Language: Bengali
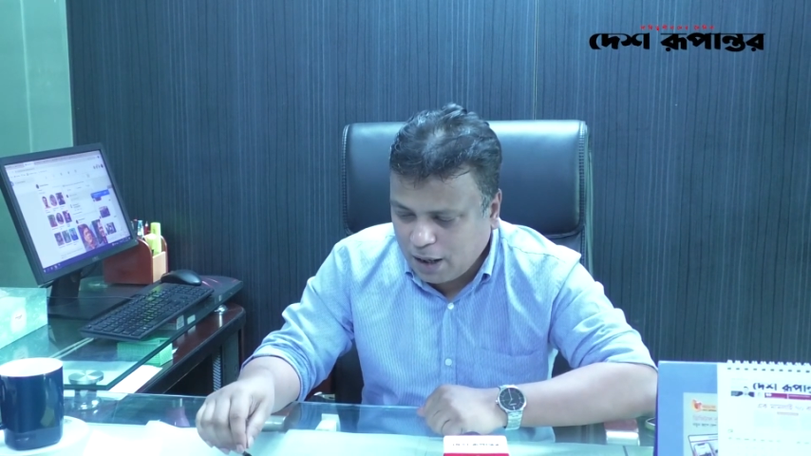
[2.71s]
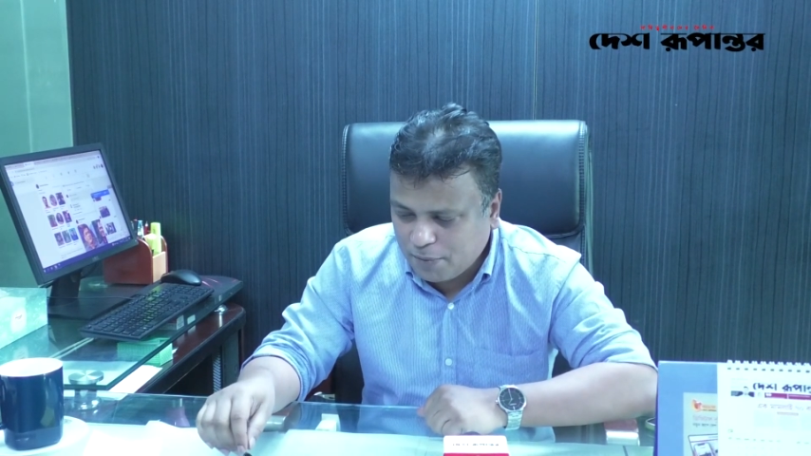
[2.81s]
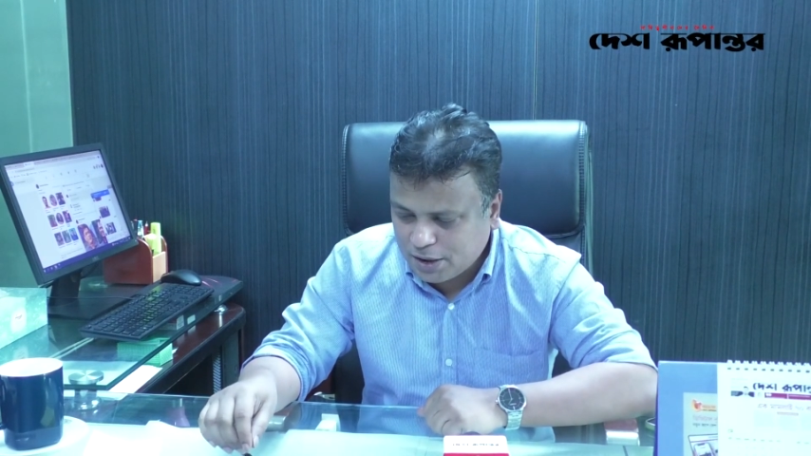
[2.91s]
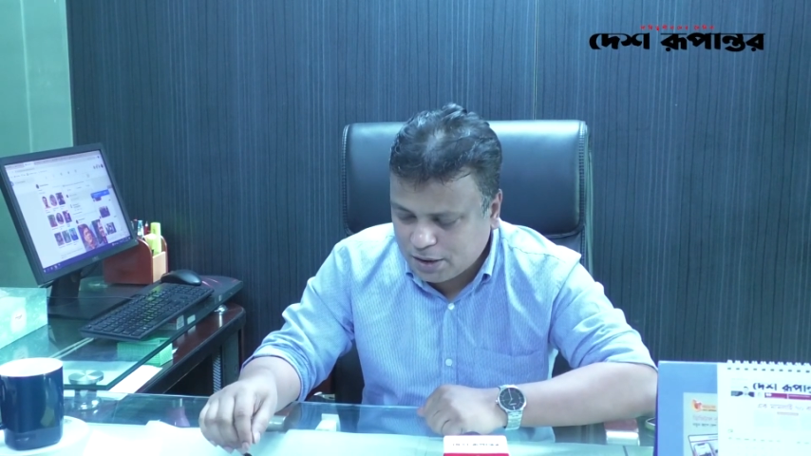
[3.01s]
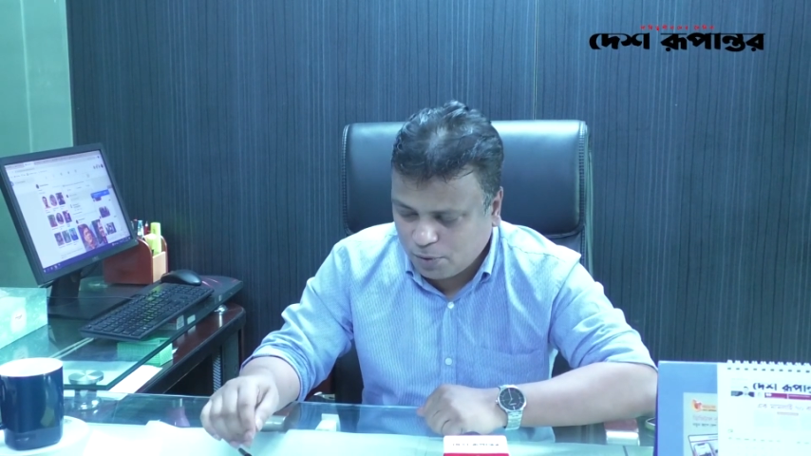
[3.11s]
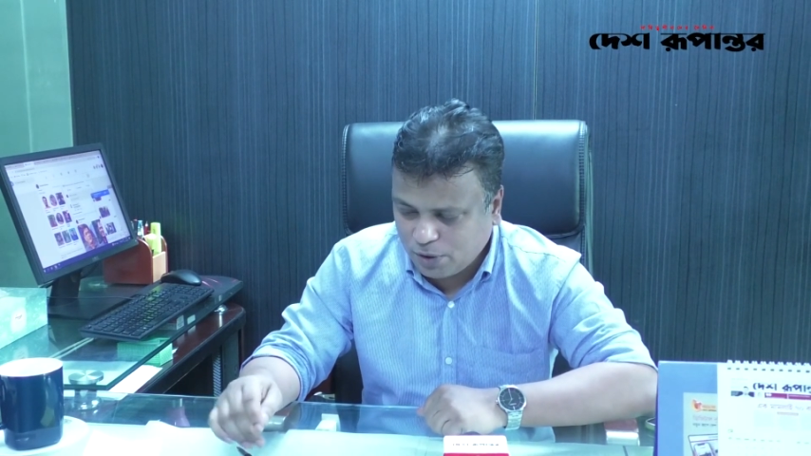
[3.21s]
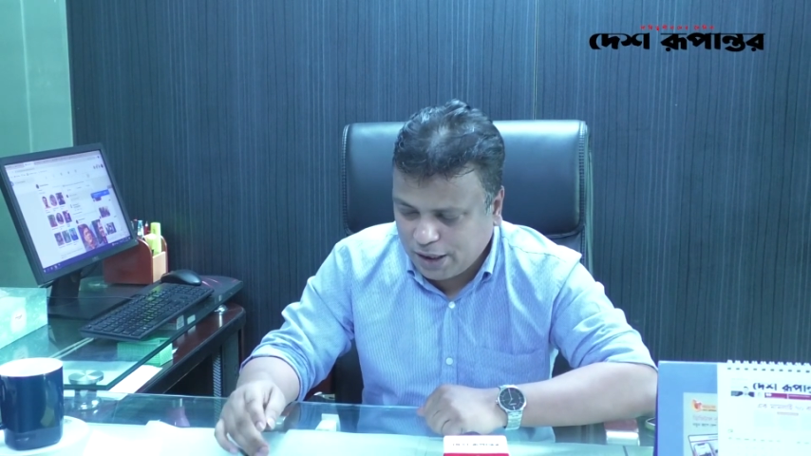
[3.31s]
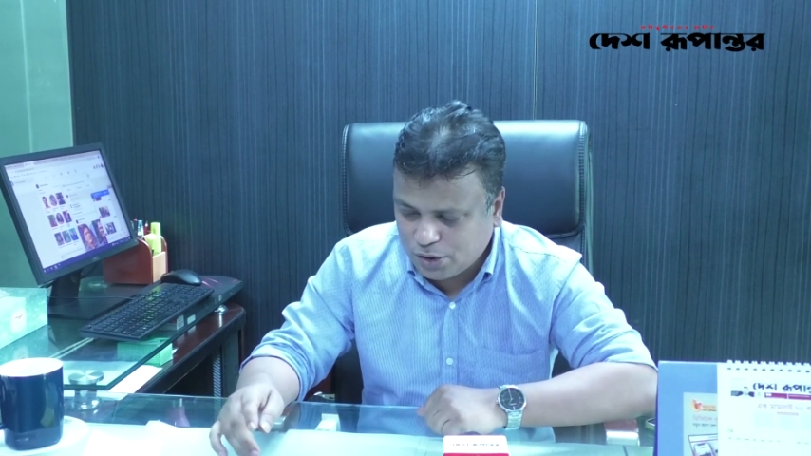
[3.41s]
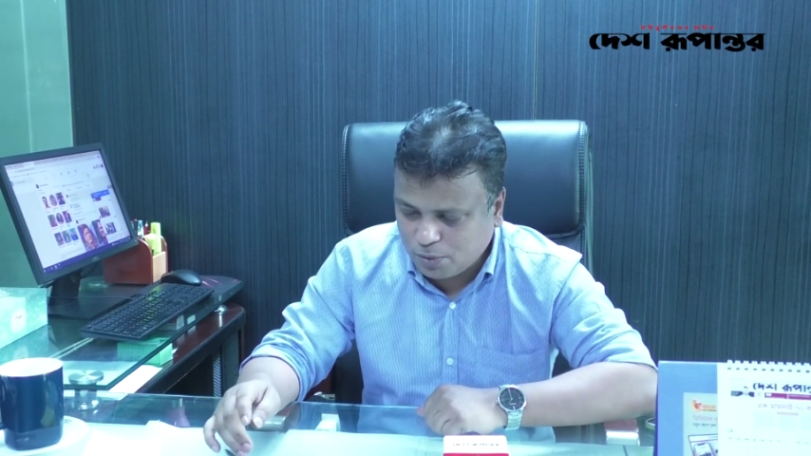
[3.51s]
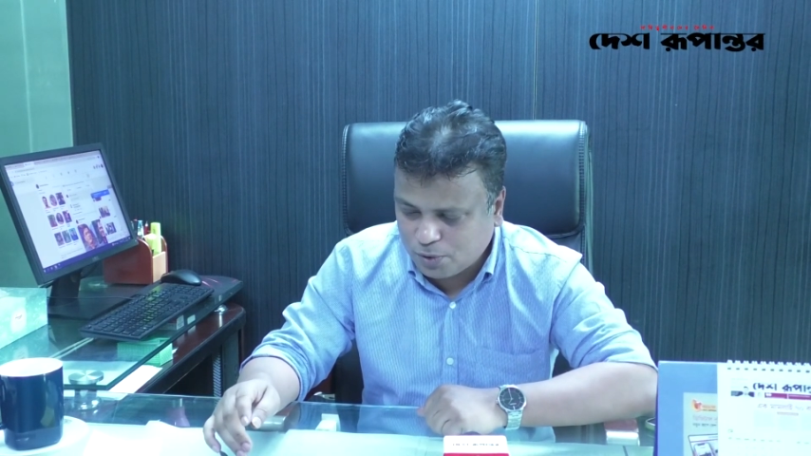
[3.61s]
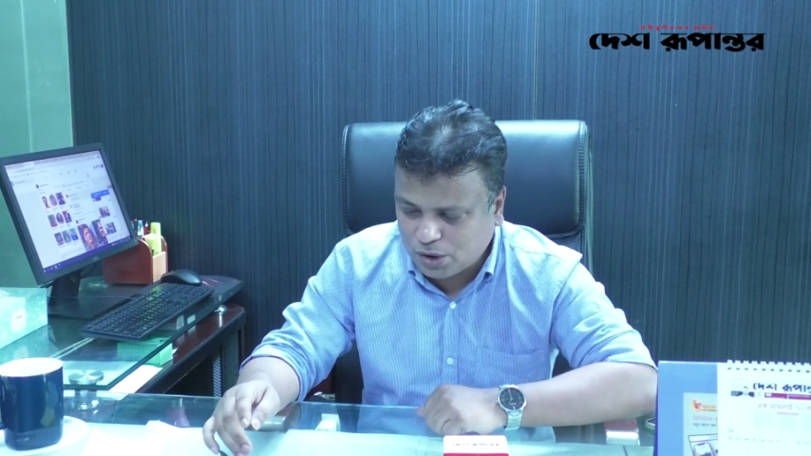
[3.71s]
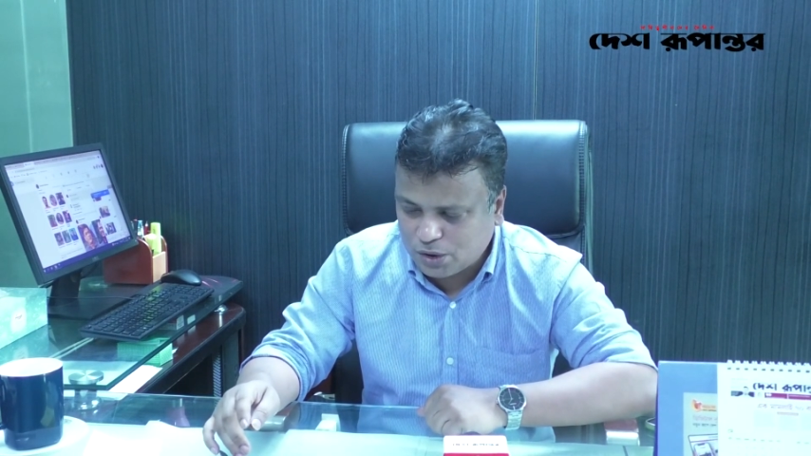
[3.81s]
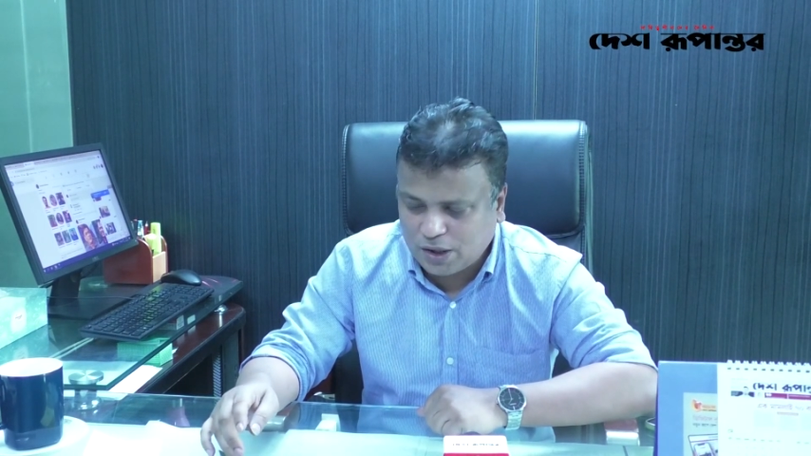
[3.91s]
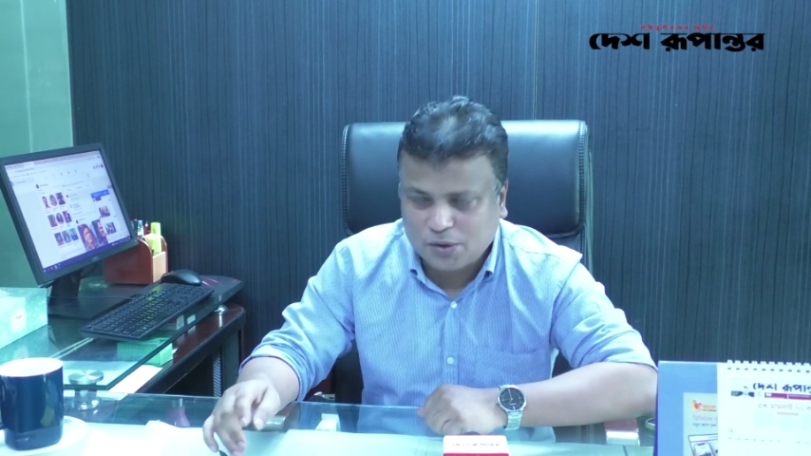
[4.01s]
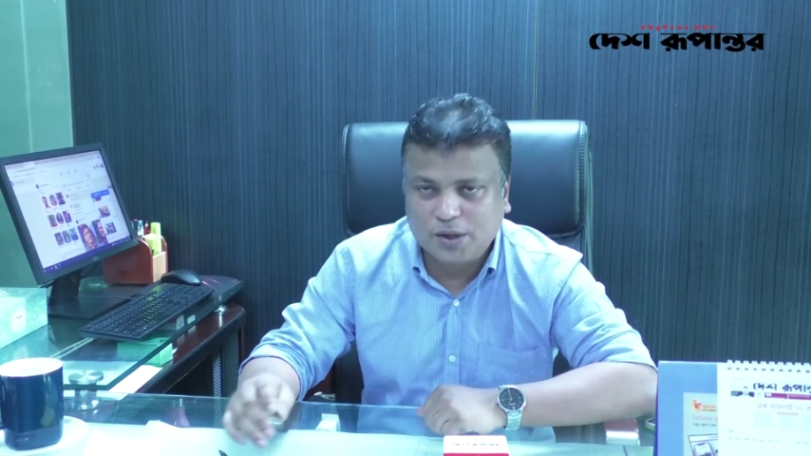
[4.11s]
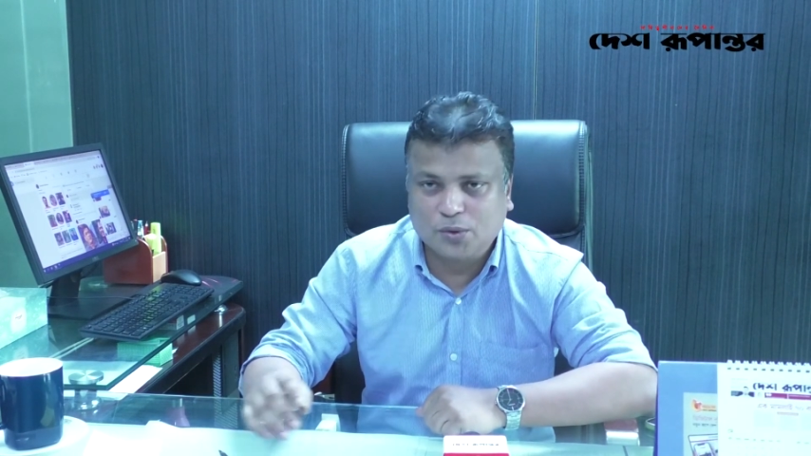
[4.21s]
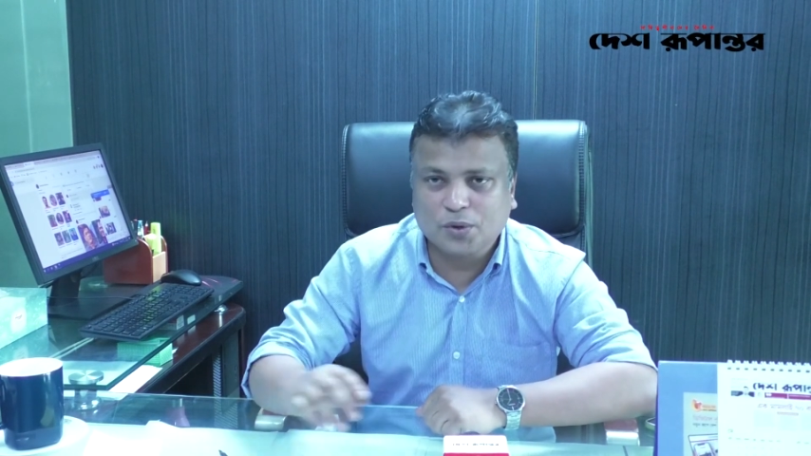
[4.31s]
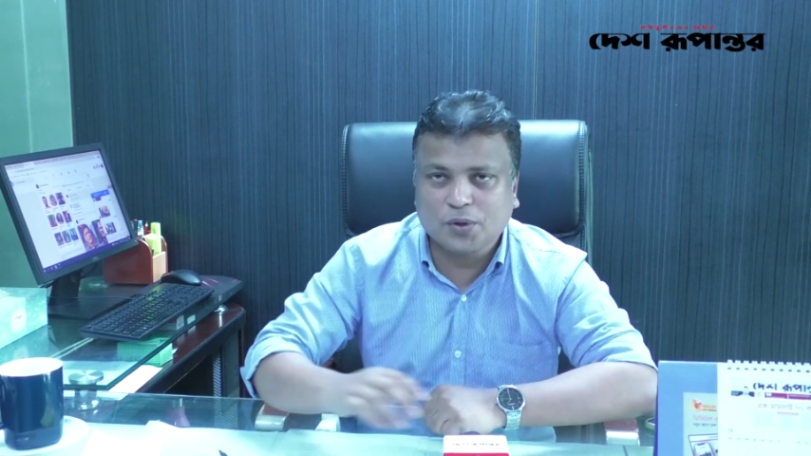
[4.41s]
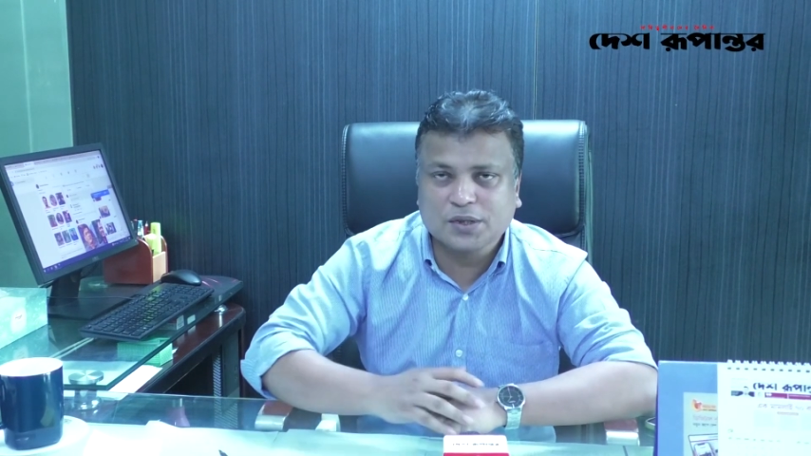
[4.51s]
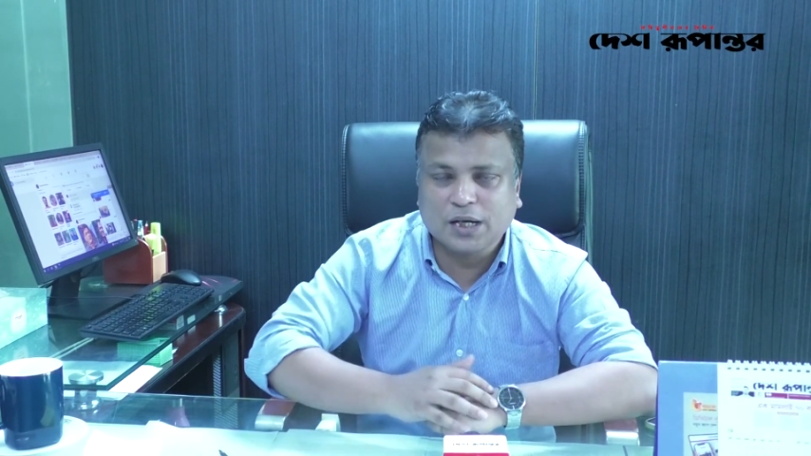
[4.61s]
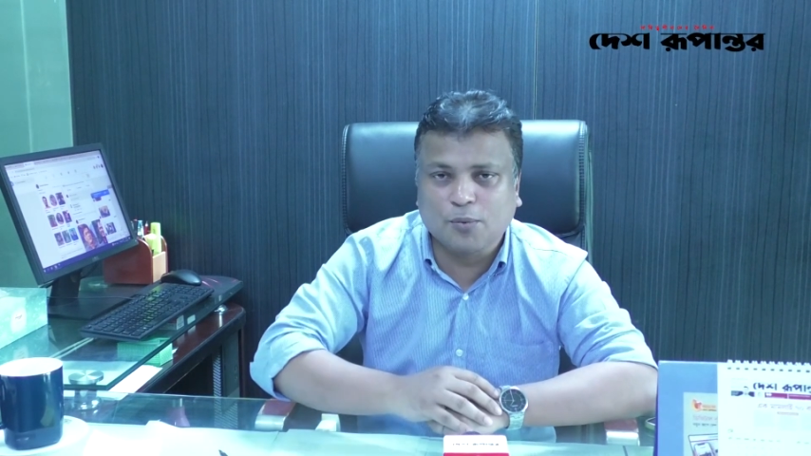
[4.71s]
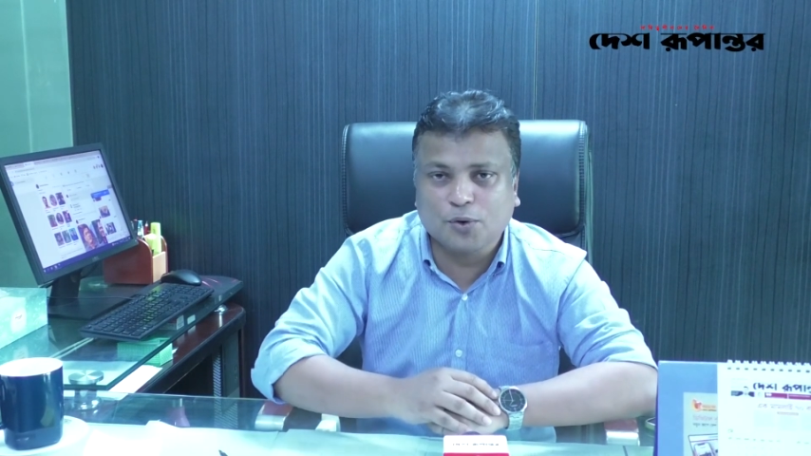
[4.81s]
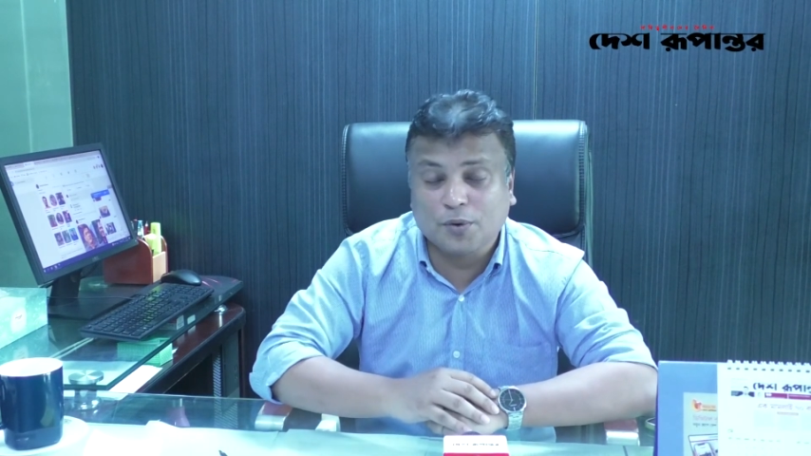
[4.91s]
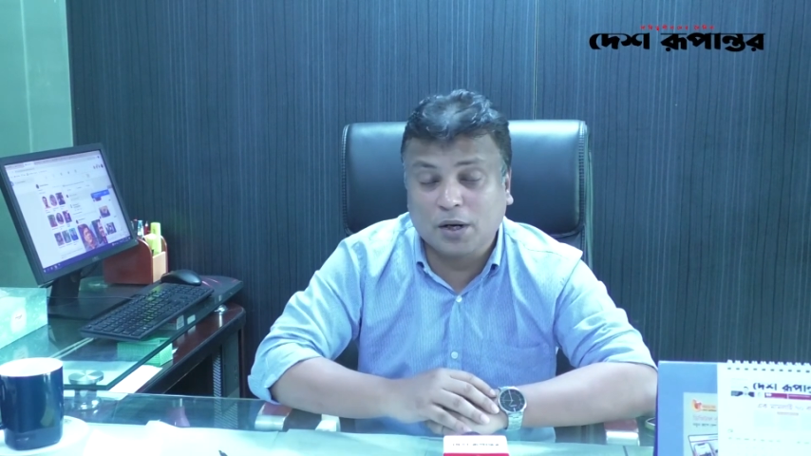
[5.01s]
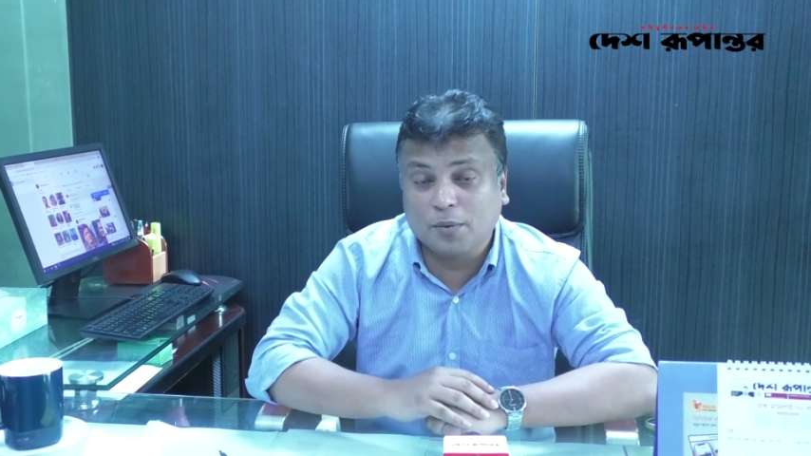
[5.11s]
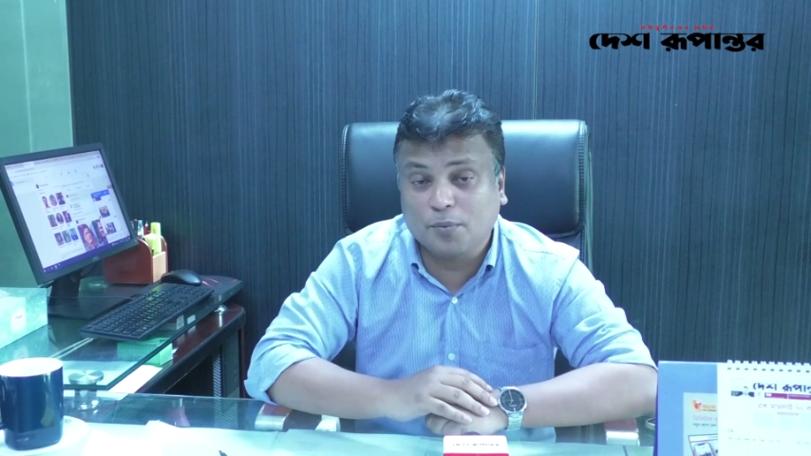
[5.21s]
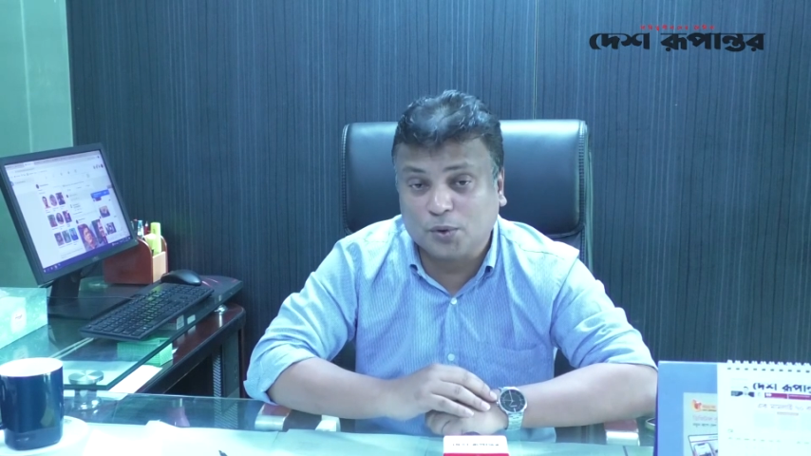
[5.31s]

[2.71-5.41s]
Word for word: আমার কাছে মনে এই সব উত্তেজনা আসলে তৈরি হয়েছে আবহাওয়া উন্নয়ন